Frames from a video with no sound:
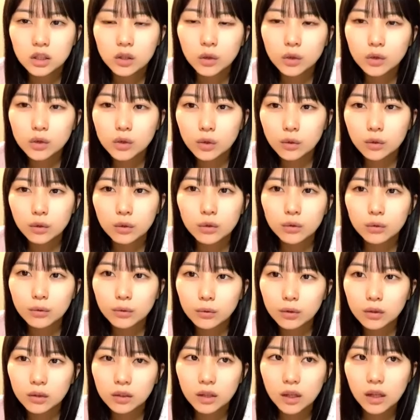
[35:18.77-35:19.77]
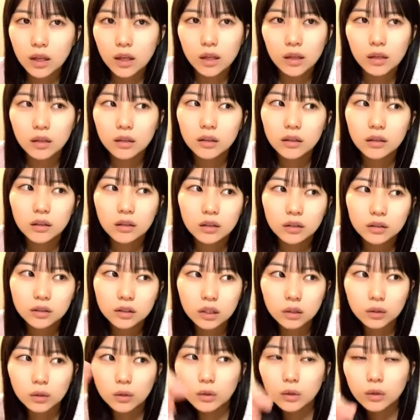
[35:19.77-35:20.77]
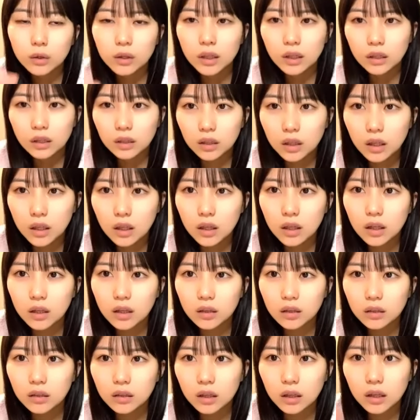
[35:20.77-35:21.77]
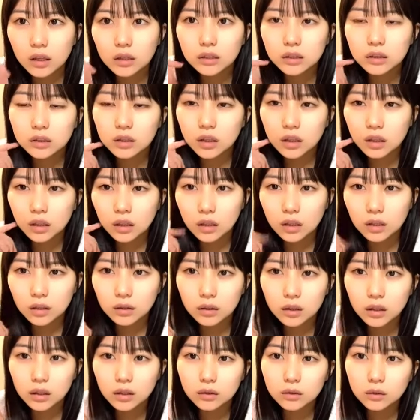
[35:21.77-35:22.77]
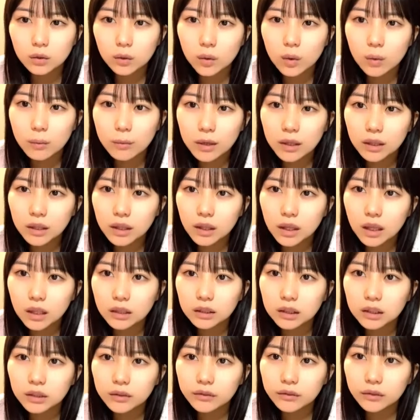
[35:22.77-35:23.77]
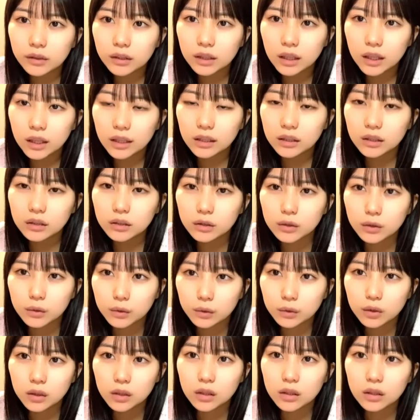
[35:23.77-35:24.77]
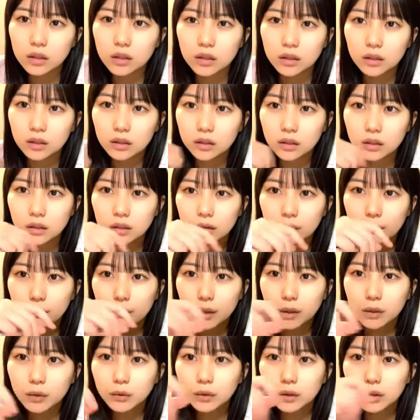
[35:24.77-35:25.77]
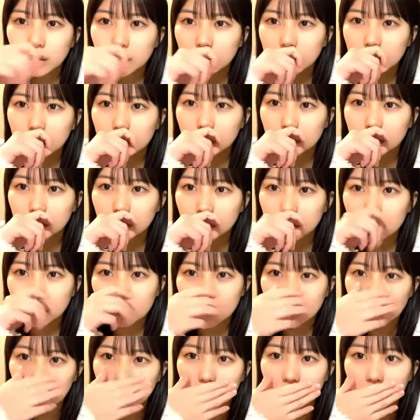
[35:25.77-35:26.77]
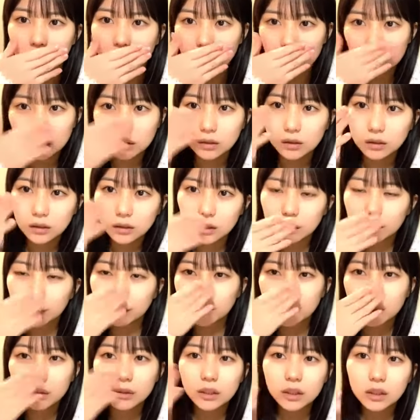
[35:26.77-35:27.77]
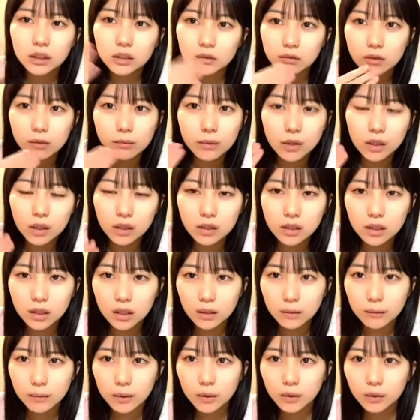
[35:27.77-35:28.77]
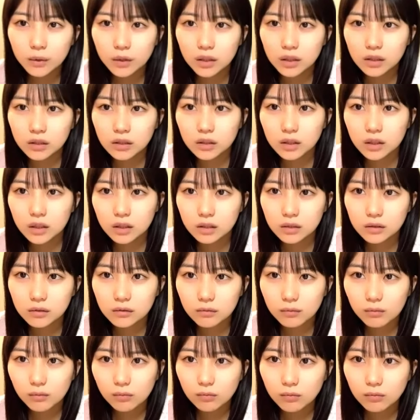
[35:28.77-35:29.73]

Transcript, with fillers: 塩ちょっと振って砂糖やってって感じだからなんかそこまで味はないんですよだからマヨネーズじゃないですかえ私は昔からマヨネーズです